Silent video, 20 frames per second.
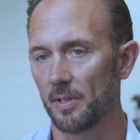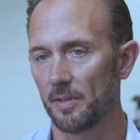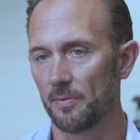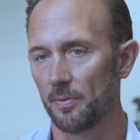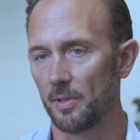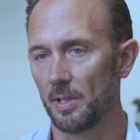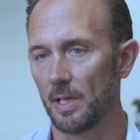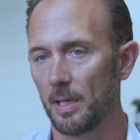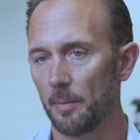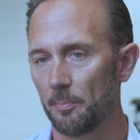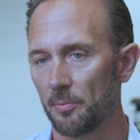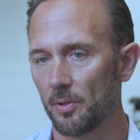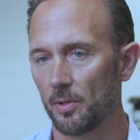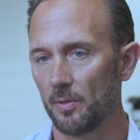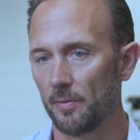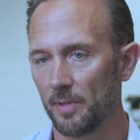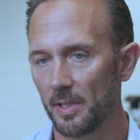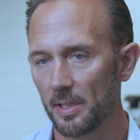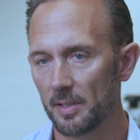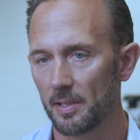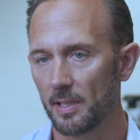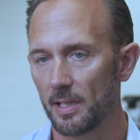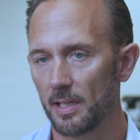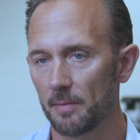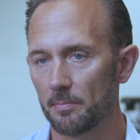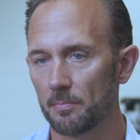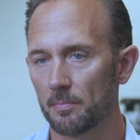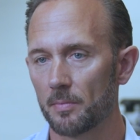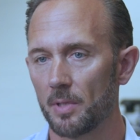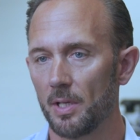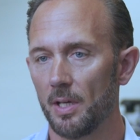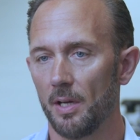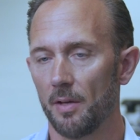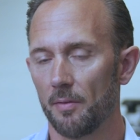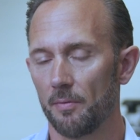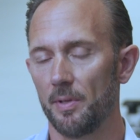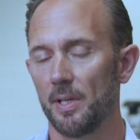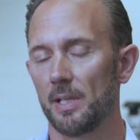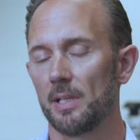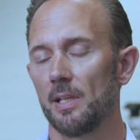was wir absolviert haben,
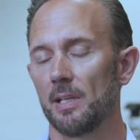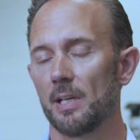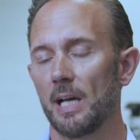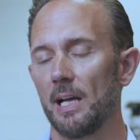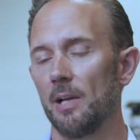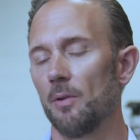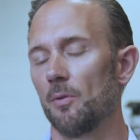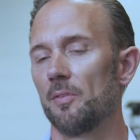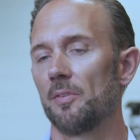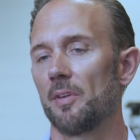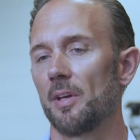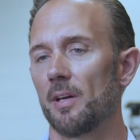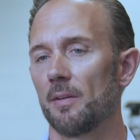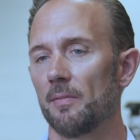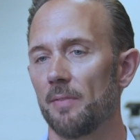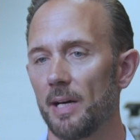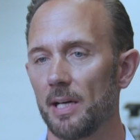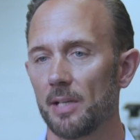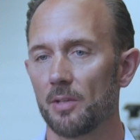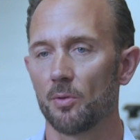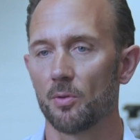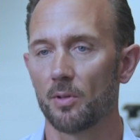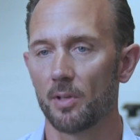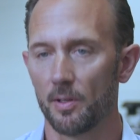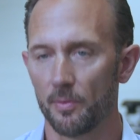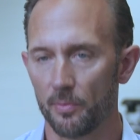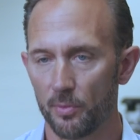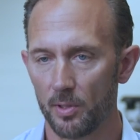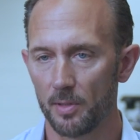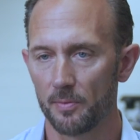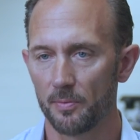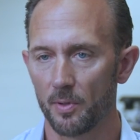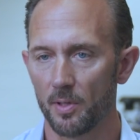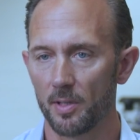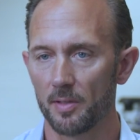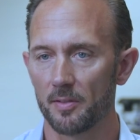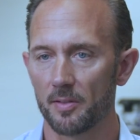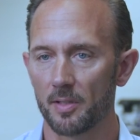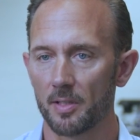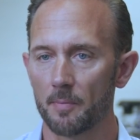wirklich alle unsere Erwartungen erfüllt
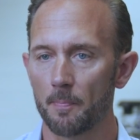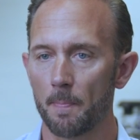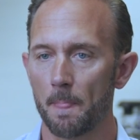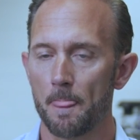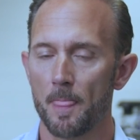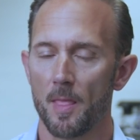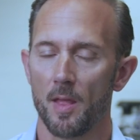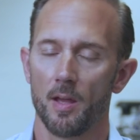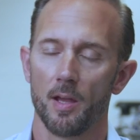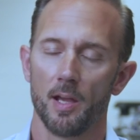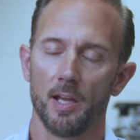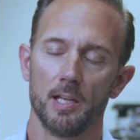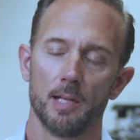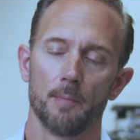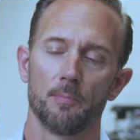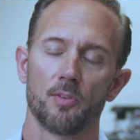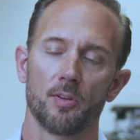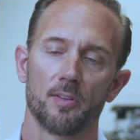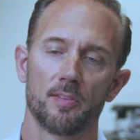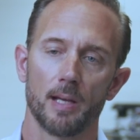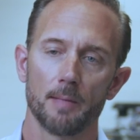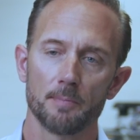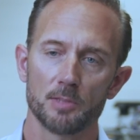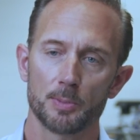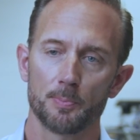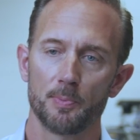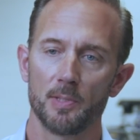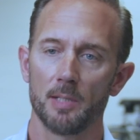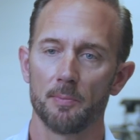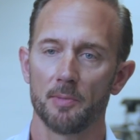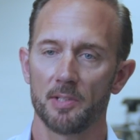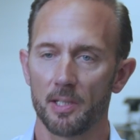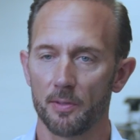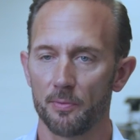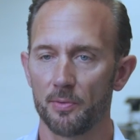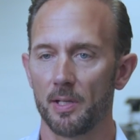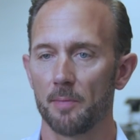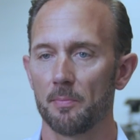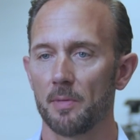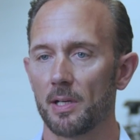worden sind. In dem Zusammenspiel mit
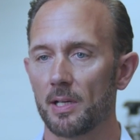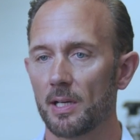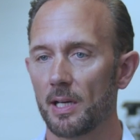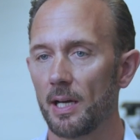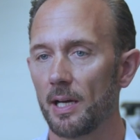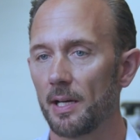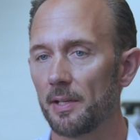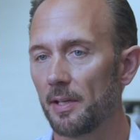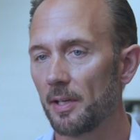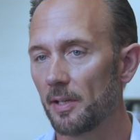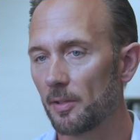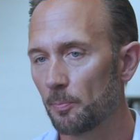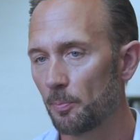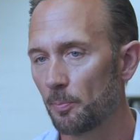der Firma Cardex,